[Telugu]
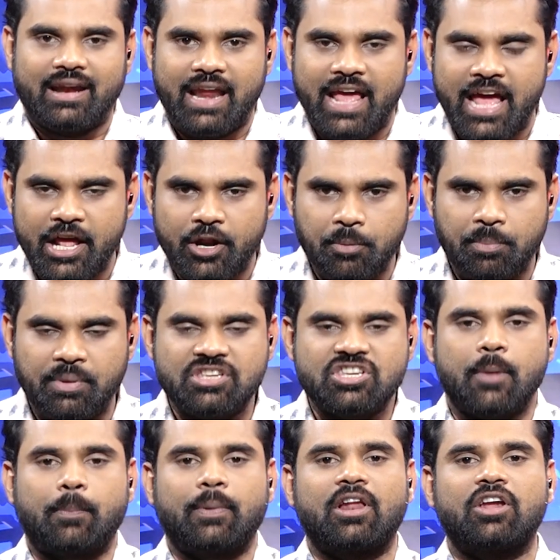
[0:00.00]
నేను
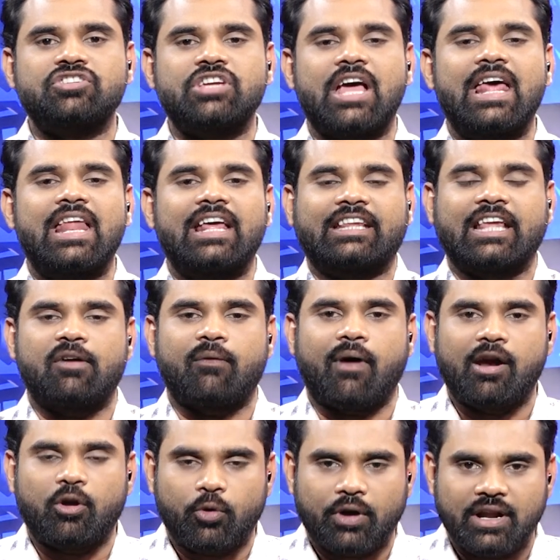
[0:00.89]
బీజేపీలో జాయిన్ అయితే
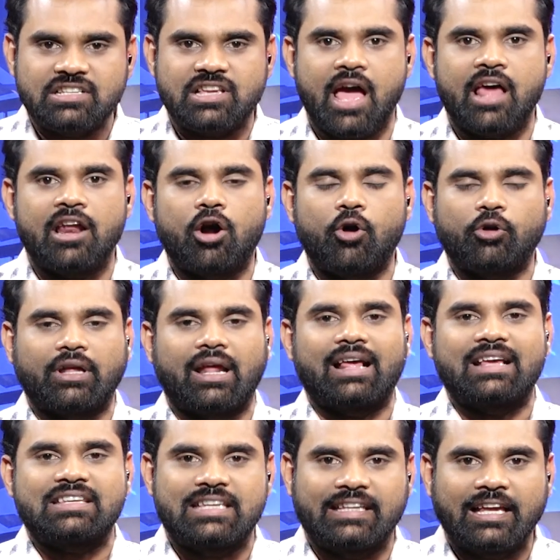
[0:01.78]
వాళ్ళు కూడా జాయిన్
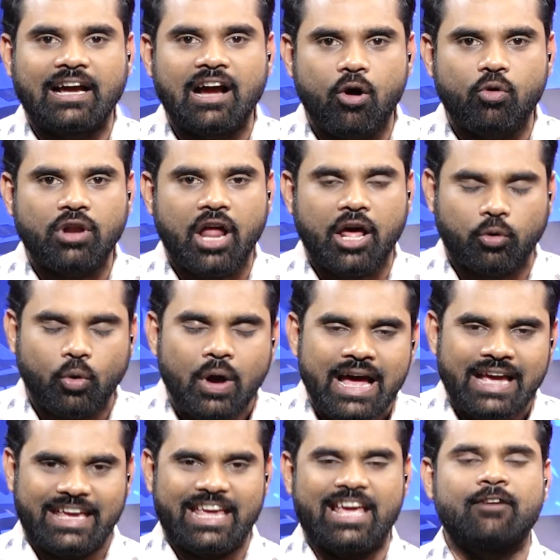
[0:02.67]
కావడానికి సిద్ధంగా ఉన్నారు
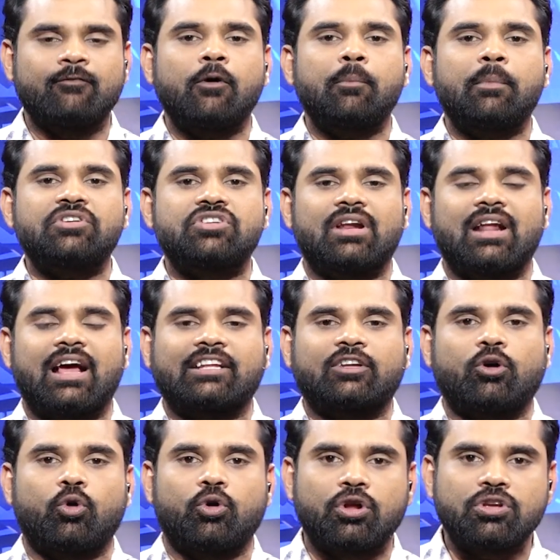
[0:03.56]
ఈ ఇన్ఫర్మేషన్
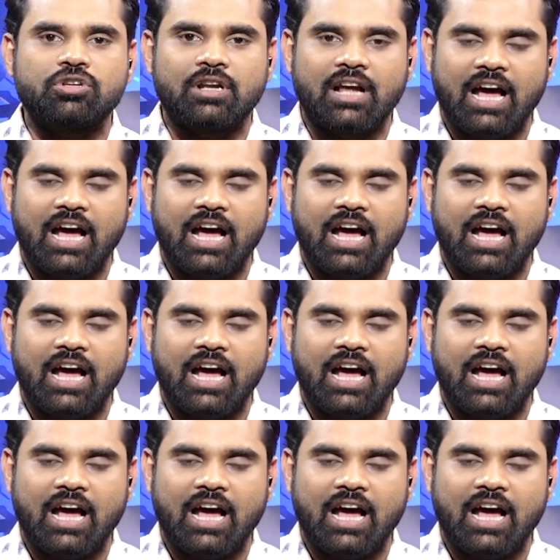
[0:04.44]
గత కొన్ని రోజులు